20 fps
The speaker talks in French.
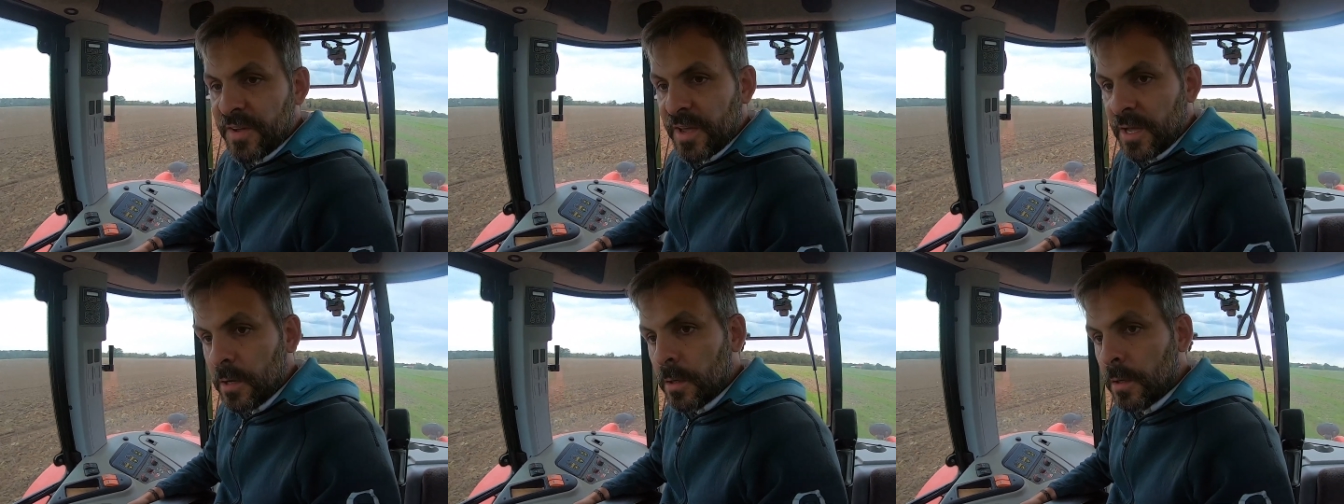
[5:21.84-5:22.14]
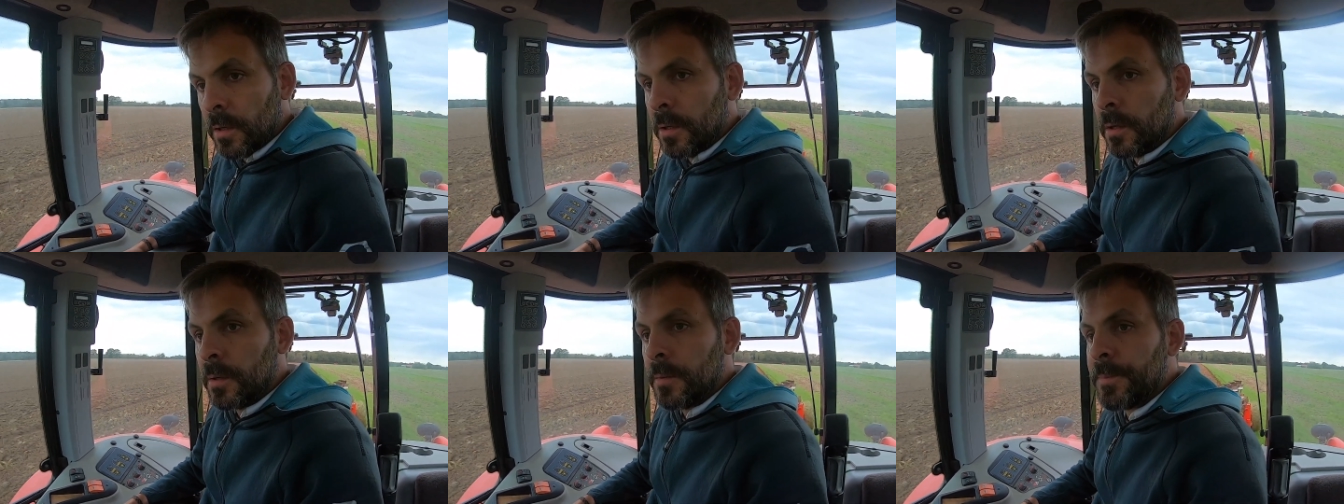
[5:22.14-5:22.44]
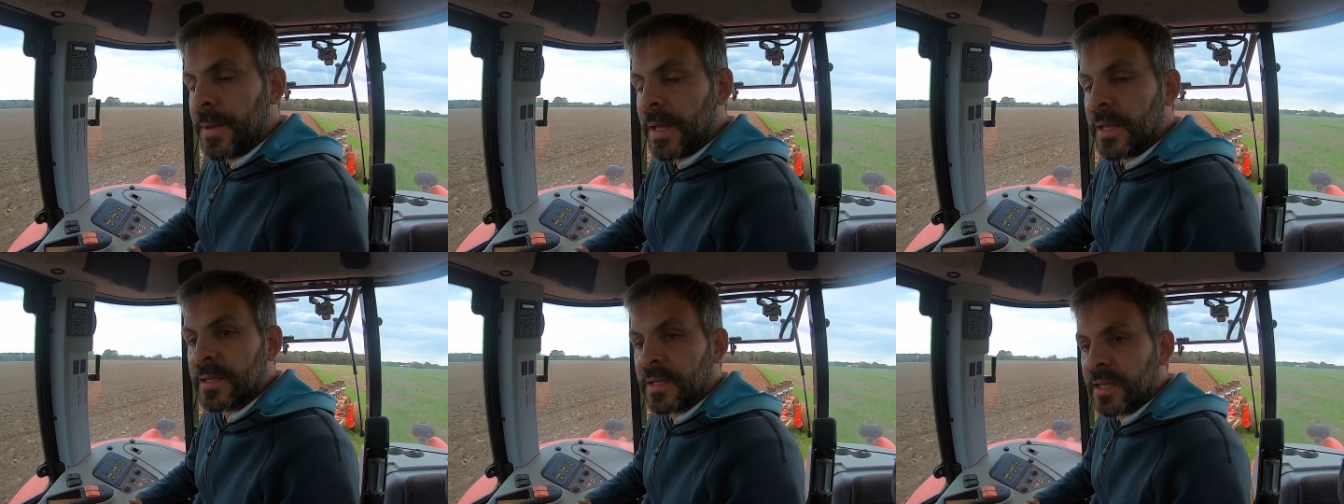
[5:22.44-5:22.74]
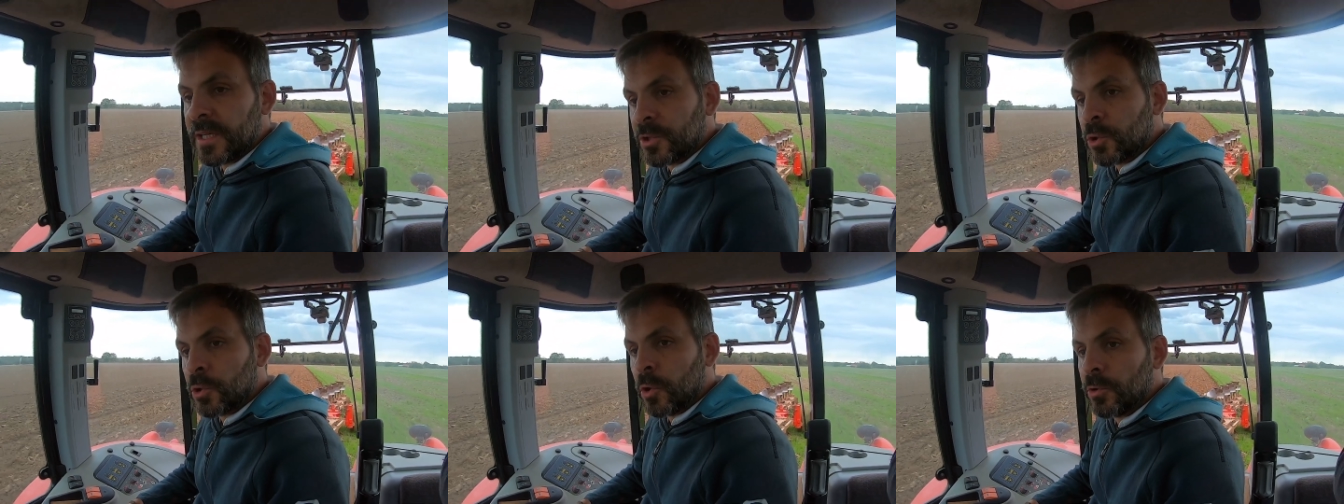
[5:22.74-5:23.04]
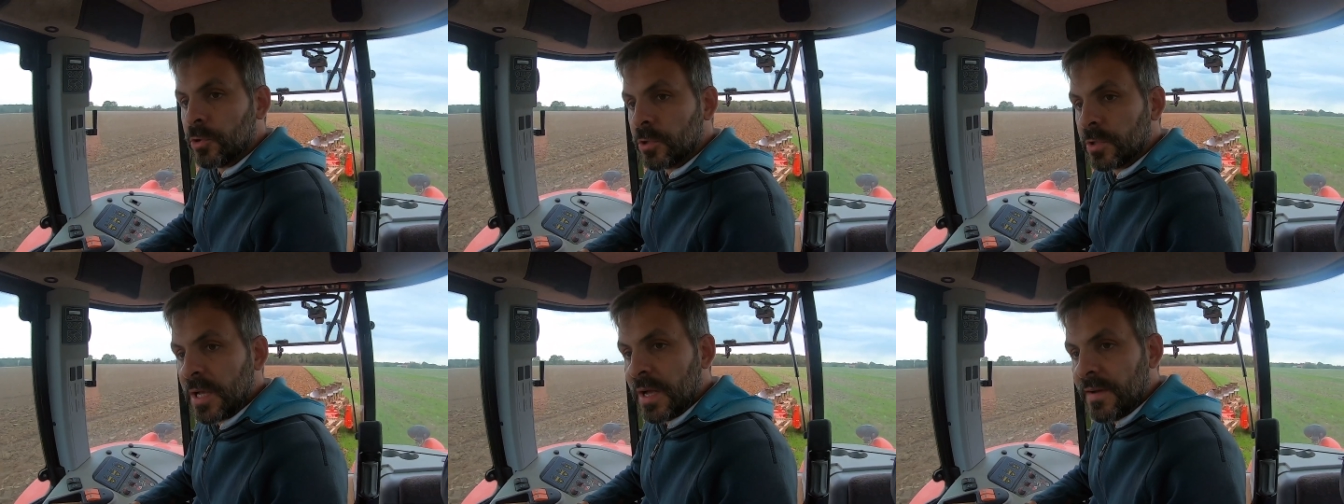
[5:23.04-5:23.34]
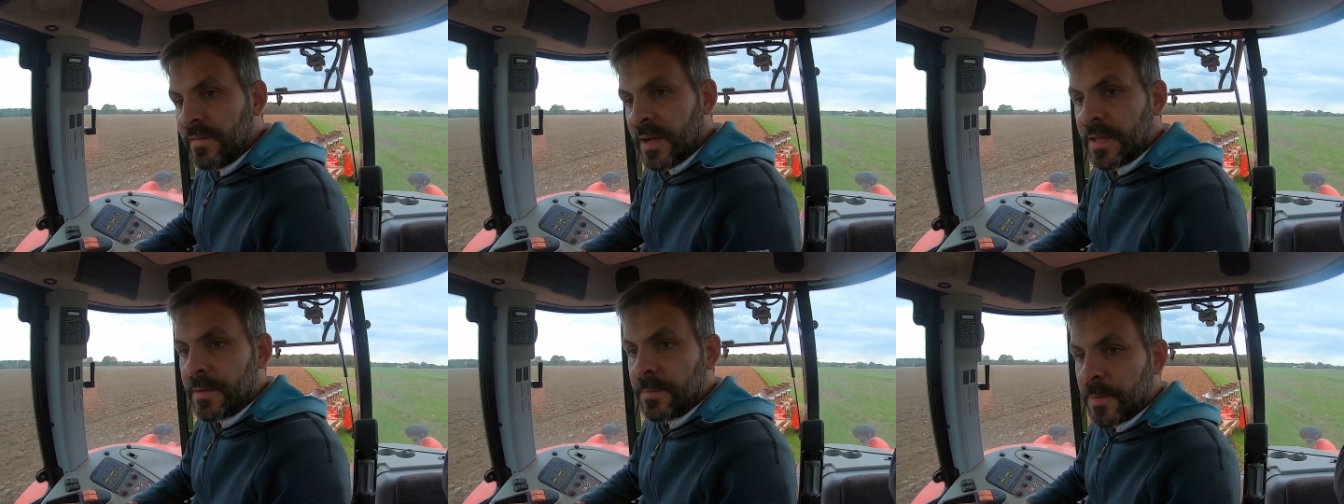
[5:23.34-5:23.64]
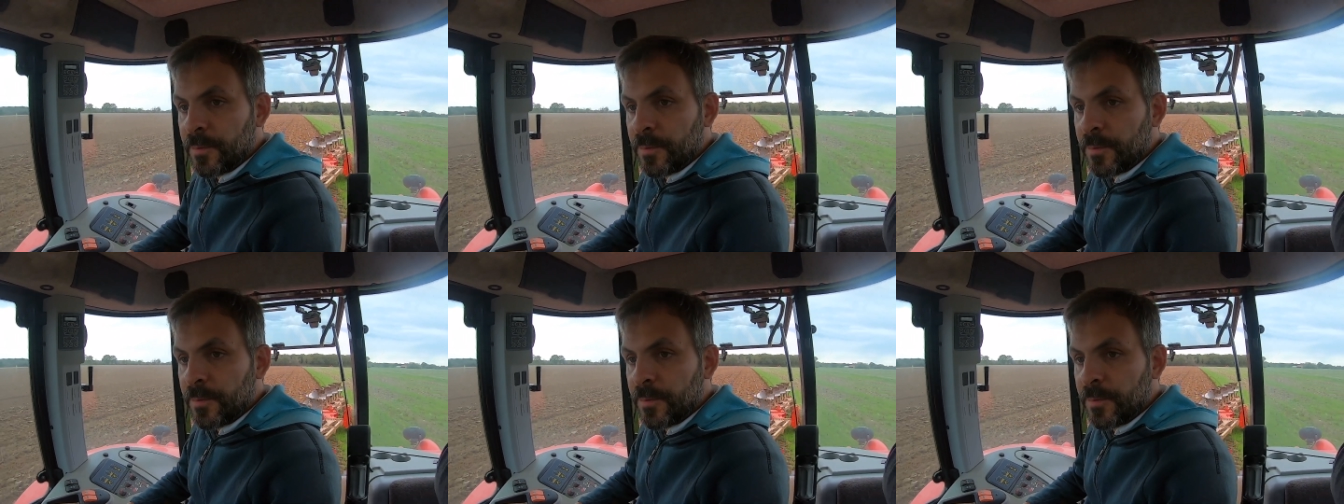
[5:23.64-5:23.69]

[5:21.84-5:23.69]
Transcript: faire, euh, perdre 4 jours de travail